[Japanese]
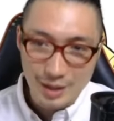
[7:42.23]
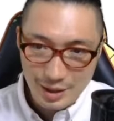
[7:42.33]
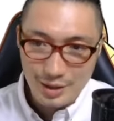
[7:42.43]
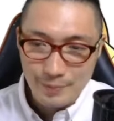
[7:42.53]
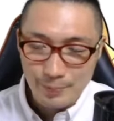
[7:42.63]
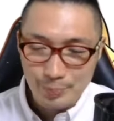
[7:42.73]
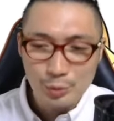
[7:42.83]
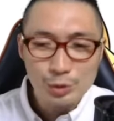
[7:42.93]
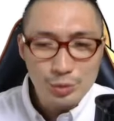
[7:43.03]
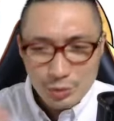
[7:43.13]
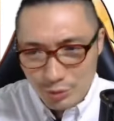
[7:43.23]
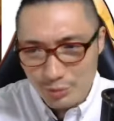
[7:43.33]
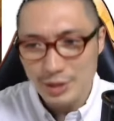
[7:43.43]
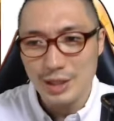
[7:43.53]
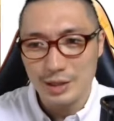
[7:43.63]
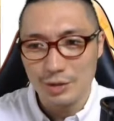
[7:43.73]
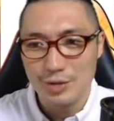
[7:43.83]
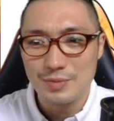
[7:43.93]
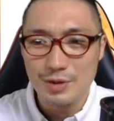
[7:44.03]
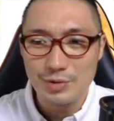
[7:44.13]
はい。もっともっとみんなが楽
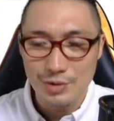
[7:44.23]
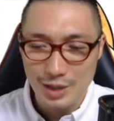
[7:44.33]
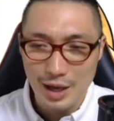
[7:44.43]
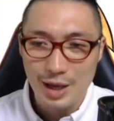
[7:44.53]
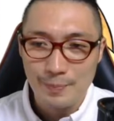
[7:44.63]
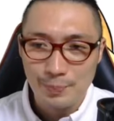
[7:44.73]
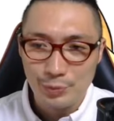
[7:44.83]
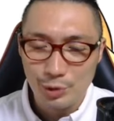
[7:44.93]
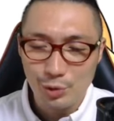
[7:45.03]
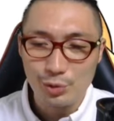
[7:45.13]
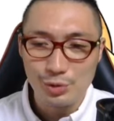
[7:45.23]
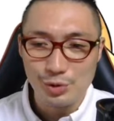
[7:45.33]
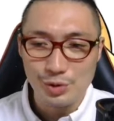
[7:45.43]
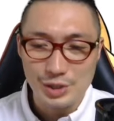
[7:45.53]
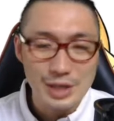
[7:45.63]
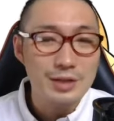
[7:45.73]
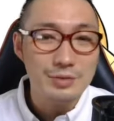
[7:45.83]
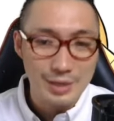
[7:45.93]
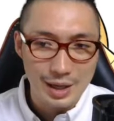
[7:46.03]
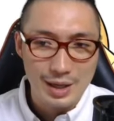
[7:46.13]
しめるようにね、努力していく
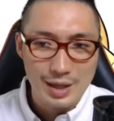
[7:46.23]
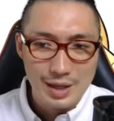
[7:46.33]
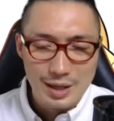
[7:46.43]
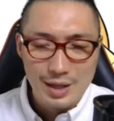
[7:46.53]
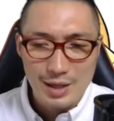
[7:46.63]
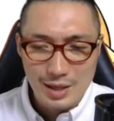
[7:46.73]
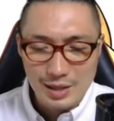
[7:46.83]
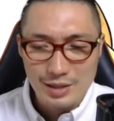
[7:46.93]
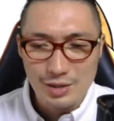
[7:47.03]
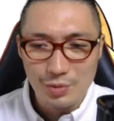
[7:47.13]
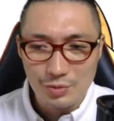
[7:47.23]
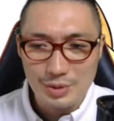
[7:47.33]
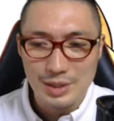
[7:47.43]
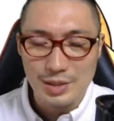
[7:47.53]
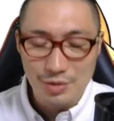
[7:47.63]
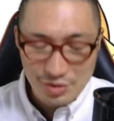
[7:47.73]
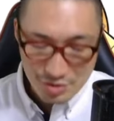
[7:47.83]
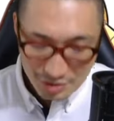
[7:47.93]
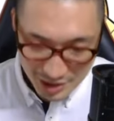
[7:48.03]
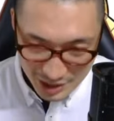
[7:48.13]
んで、えー、ぜひとも皆さんよろし
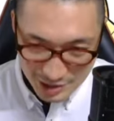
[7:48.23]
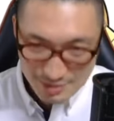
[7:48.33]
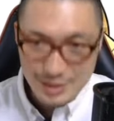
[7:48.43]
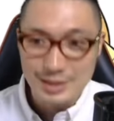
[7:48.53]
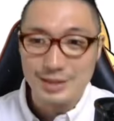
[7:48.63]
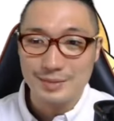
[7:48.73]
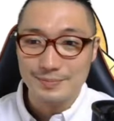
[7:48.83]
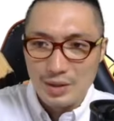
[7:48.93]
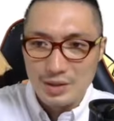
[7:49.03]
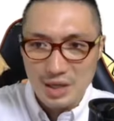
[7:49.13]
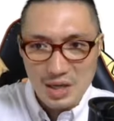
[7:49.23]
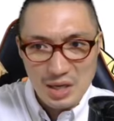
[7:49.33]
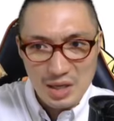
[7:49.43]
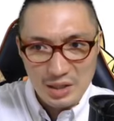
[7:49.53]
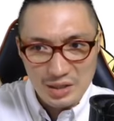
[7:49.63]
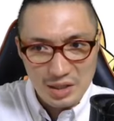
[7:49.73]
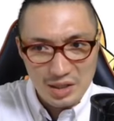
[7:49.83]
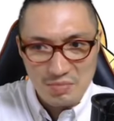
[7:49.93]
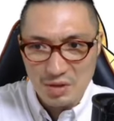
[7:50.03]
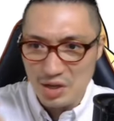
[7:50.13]
くお願いします。さあ、いただ
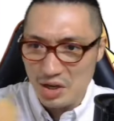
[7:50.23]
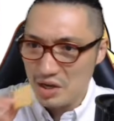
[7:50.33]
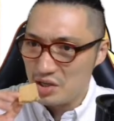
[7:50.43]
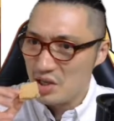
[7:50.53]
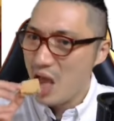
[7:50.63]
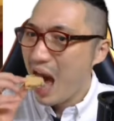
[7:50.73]
きます。